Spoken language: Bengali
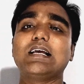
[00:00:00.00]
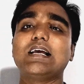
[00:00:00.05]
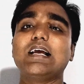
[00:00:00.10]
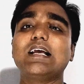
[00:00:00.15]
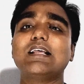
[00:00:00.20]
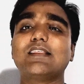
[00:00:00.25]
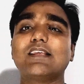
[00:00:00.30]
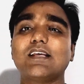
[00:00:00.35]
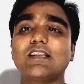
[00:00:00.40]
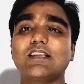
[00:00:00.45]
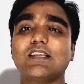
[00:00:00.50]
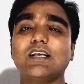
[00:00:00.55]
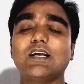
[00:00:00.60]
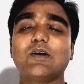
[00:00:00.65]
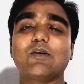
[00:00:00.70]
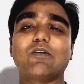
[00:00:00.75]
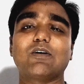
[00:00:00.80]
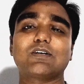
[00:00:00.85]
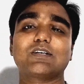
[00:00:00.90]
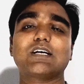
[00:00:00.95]
এইচএসসি
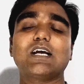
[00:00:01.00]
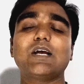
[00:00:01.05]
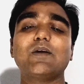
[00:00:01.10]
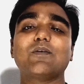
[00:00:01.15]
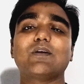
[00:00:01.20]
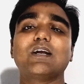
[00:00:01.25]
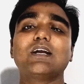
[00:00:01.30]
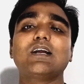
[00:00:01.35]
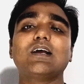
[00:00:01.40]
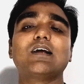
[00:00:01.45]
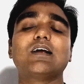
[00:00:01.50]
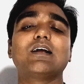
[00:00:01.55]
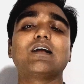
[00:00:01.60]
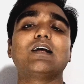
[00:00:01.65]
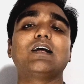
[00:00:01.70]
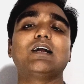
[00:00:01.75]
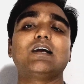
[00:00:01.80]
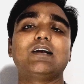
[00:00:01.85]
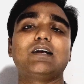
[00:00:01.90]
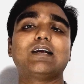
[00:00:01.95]
রসায়নের
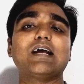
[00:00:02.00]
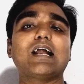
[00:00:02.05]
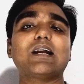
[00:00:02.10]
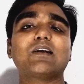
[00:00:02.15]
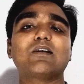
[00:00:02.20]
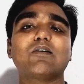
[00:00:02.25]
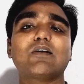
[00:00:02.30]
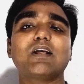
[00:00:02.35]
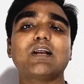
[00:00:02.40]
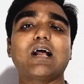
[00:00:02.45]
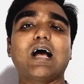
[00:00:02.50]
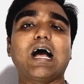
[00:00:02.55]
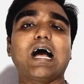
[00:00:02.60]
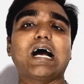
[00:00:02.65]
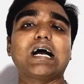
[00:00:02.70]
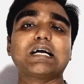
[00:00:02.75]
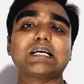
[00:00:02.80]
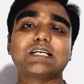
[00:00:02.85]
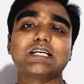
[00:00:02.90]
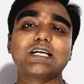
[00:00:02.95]
ডালটনের
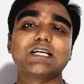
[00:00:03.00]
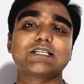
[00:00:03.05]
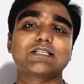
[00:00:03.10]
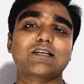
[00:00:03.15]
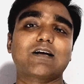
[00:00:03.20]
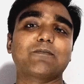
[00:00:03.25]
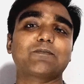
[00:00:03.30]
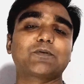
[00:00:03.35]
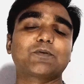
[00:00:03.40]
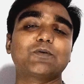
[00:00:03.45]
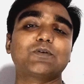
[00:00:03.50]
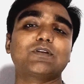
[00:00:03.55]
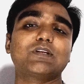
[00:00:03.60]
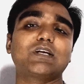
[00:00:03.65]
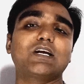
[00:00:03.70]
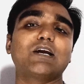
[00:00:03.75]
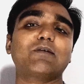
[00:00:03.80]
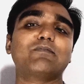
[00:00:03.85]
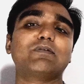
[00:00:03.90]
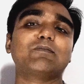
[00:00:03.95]
আংশিক চাপ
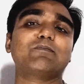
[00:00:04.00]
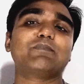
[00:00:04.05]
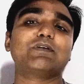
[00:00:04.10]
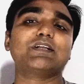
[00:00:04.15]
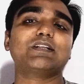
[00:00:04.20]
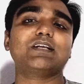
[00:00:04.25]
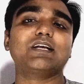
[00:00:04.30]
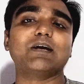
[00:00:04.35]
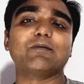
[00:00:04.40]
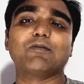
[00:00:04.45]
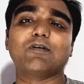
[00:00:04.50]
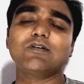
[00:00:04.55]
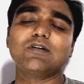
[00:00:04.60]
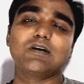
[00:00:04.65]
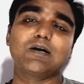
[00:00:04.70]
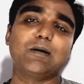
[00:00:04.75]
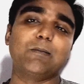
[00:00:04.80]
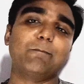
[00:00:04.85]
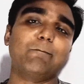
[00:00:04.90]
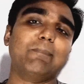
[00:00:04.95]
সূত্রের বিবৃতি এবং
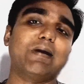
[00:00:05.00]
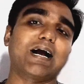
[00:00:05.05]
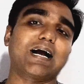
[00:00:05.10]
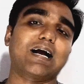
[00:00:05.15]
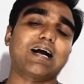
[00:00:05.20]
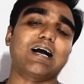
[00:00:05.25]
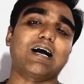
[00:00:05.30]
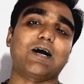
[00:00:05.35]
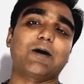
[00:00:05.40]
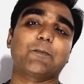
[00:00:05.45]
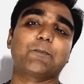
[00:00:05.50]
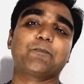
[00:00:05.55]
ব্যাখ্যা